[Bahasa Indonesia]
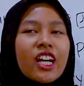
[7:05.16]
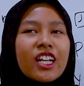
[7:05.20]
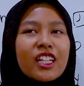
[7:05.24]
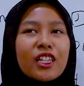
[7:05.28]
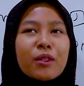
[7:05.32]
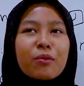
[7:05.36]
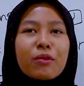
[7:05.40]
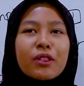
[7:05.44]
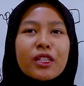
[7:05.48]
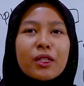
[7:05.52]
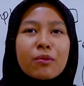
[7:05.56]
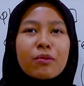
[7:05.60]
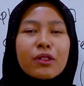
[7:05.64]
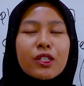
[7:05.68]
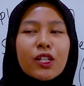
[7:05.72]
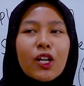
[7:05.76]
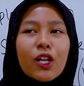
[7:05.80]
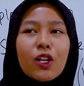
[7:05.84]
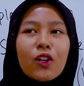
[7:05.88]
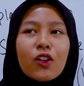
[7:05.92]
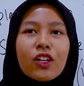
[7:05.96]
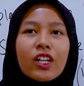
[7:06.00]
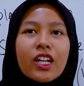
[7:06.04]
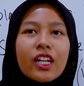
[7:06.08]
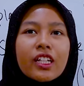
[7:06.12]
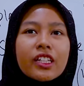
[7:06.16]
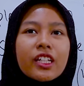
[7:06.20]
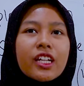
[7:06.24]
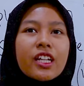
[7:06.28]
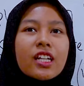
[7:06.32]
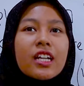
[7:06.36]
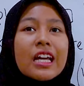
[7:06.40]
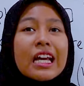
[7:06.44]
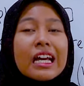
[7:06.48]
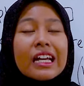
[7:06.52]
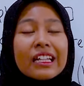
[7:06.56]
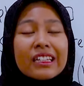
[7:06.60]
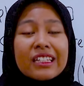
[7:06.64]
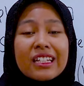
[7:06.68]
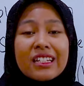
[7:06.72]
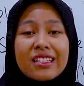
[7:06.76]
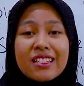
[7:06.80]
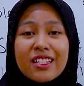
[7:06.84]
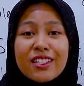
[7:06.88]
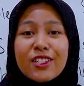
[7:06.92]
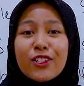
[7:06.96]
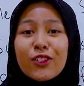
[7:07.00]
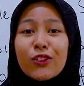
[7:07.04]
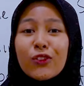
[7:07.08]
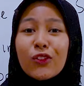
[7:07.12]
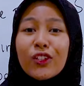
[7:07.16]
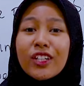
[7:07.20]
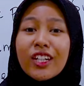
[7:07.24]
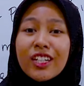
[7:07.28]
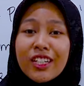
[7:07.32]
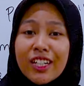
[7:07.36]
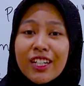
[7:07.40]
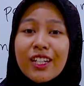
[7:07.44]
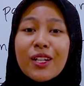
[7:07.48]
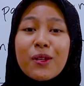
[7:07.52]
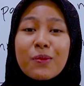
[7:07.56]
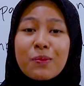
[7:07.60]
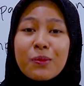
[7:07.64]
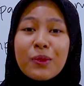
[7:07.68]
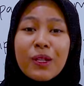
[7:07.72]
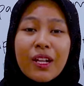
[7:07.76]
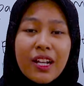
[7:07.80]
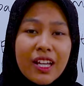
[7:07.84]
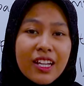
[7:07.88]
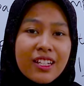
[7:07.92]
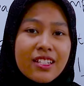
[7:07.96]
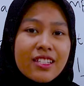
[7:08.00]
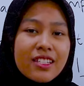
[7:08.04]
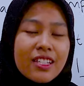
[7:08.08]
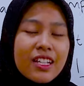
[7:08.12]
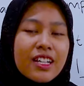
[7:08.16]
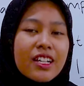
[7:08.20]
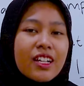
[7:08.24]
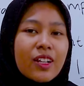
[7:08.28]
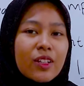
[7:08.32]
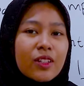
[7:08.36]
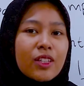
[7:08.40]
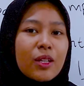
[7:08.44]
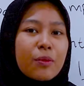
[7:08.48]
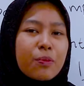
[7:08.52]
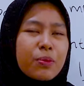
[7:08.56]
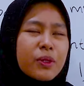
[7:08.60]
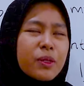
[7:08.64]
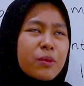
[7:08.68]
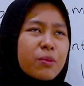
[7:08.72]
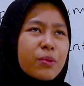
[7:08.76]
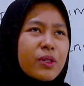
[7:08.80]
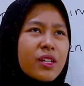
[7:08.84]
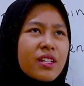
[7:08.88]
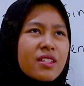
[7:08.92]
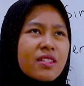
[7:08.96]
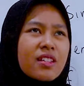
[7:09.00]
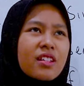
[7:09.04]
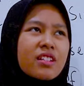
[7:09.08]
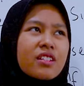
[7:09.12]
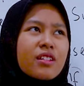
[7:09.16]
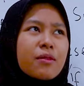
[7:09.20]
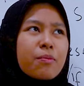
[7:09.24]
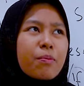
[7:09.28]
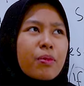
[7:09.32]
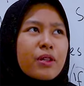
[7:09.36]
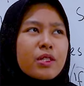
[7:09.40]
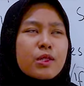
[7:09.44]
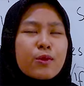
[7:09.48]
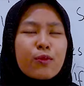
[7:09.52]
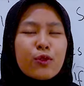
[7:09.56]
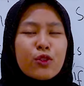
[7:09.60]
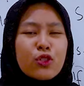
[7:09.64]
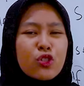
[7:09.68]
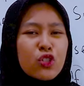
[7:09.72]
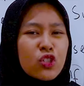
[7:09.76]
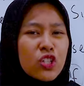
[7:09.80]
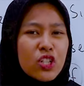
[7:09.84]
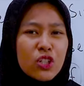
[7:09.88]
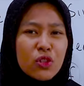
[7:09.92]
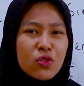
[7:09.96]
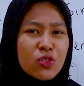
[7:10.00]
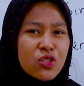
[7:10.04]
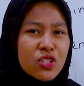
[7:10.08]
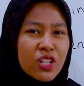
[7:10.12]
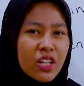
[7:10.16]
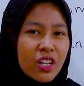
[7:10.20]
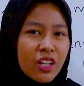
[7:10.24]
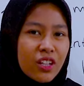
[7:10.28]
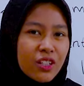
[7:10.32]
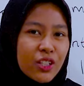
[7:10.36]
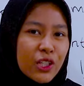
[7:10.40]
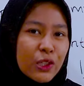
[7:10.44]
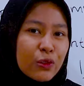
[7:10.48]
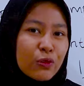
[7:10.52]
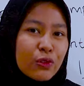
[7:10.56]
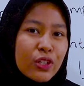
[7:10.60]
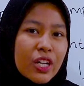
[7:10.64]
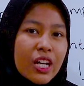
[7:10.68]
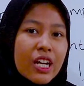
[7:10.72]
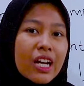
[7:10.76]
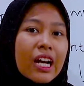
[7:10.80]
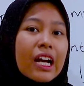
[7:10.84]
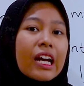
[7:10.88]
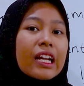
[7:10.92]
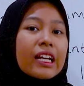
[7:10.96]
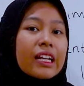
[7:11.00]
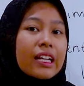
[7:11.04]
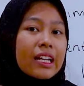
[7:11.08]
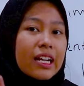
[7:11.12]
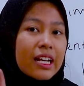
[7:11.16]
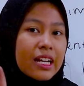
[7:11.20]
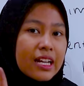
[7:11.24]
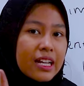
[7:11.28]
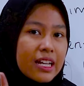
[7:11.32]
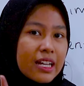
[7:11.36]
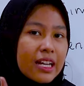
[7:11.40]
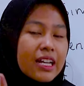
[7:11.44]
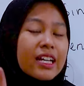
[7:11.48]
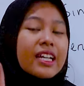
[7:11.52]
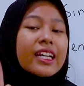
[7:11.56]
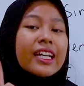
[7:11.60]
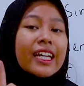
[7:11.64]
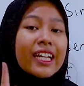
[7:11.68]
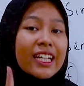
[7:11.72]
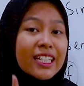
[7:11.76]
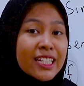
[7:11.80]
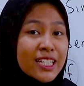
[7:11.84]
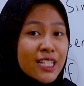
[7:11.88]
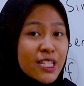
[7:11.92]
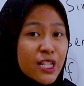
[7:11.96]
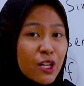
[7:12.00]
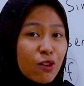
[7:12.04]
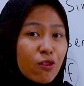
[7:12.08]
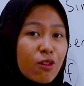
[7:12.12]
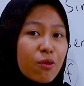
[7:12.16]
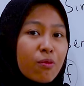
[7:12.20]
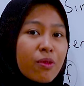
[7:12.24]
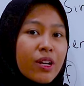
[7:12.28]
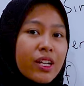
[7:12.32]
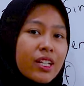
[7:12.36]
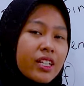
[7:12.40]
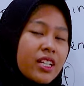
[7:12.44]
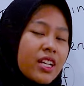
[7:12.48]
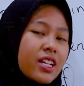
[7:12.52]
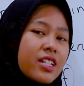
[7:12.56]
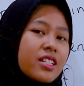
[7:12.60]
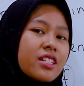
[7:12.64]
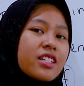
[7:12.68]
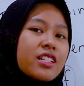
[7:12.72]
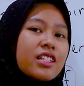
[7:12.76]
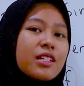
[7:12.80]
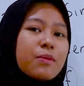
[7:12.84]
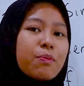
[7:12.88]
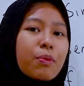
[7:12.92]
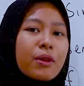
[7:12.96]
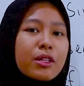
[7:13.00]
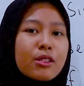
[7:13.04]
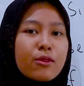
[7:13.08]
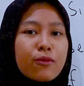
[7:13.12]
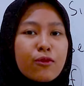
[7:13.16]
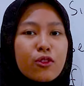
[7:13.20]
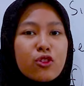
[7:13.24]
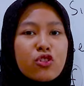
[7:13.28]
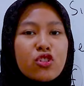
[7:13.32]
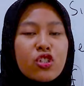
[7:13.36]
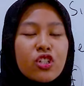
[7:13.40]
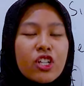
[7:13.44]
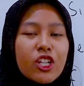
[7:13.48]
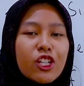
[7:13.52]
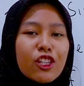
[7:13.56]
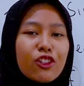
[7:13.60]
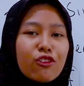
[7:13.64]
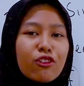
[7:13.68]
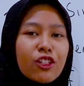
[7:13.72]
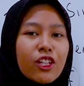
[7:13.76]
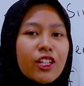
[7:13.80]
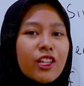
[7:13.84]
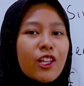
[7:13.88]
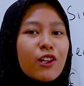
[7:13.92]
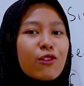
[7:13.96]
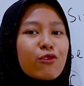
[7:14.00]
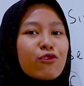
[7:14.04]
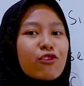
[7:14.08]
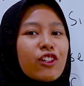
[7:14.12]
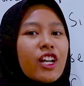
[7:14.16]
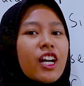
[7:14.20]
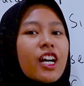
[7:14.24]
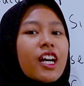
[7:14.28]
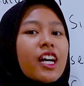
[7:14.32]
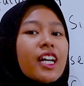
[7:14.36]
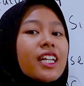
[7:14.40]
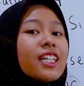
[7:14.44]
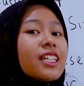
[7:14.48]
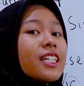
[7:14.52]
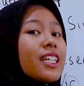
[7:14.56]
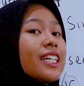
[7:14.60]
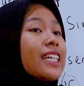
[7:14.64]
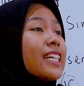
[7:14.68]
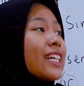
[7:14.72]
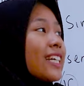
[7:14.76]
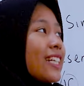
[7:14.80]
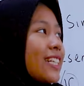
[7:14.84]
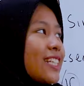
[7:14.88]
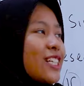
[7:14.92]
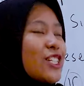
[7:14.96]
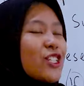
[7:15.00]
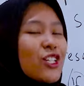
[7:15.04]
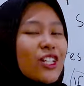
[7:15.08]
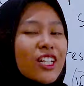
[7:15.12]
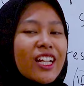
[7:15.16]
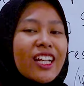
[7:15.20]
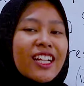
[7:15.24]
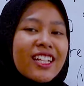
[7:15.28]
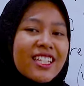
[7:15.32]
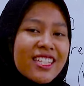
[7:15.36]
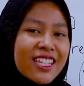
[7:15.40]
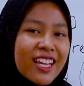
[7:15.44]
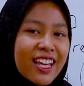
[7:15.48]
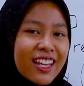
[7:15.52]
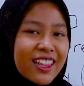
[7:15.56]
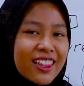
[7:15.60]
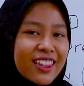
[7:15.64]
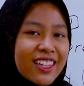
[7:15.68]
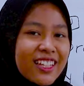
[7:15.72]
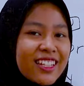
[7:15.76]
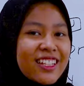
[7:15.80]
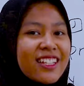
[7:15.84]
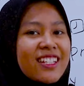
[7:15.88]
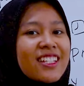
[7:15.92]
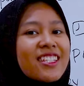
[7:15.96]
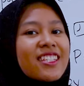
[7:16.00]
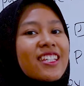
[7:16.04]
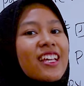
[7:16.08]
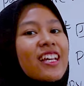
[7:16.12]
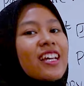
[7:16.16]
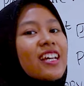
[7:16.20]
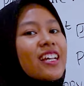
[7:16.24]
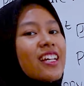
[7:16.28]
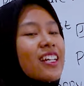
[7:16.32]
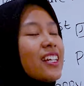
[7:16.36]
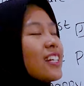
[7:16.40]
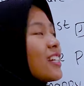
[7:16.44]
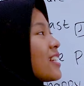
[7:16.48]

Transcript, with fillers: Nah, teman-teman kalau nanya tenses itu kan ada 16, tapi biasanya past future itu jarang digunakan. Nah, ini jawabannya. Jadi past future itu kita gunakan di conditional sentence.